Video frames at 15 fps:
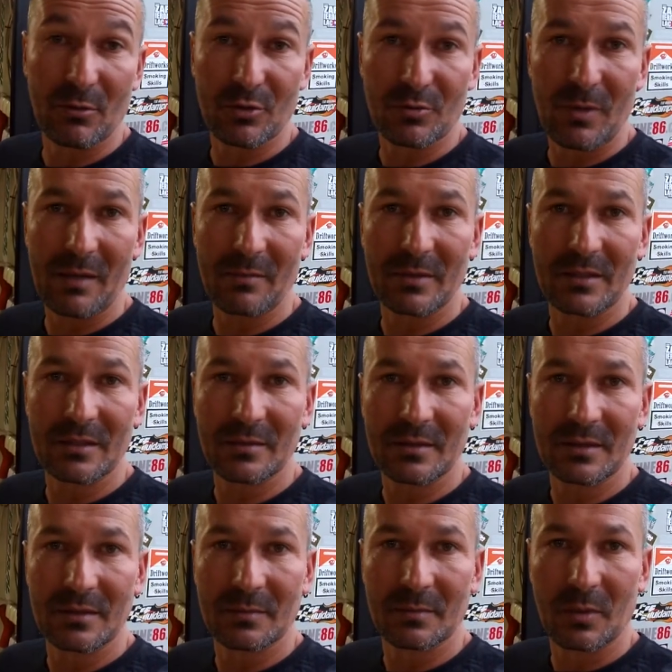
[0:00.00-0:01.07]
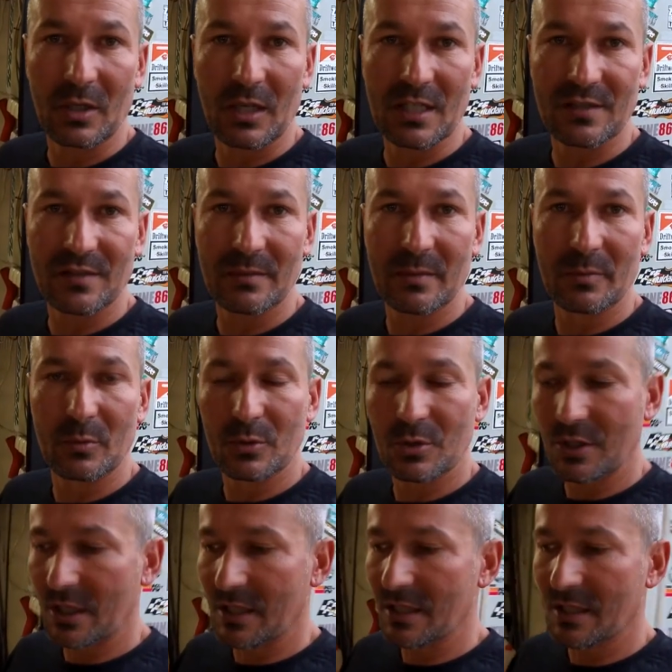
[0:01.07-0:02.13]
już mamy, pokażę Wam je
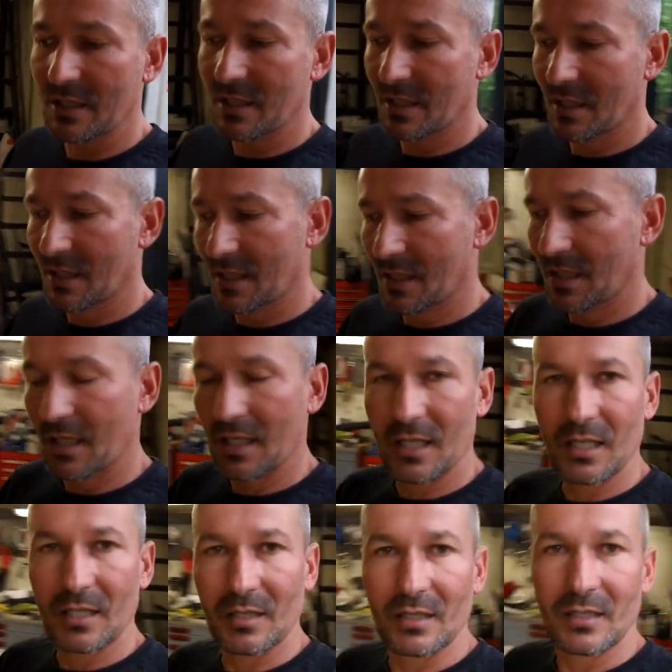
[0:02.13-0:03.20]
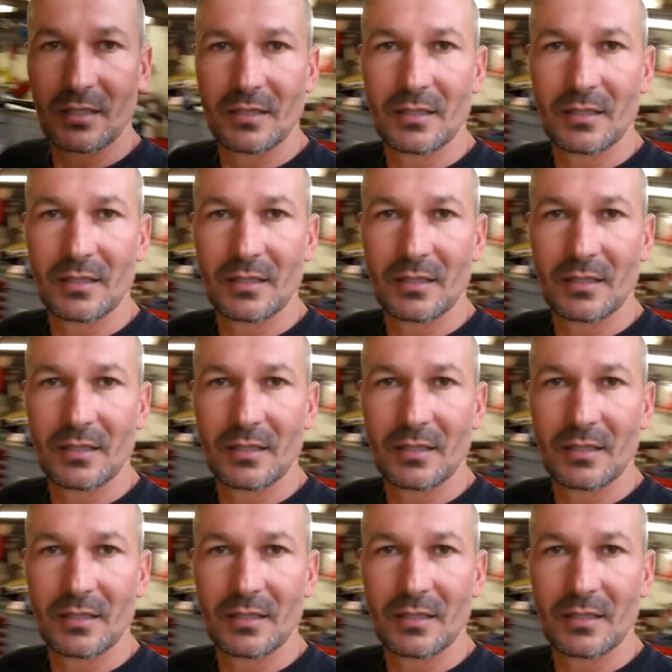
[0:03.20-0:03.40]
później. E,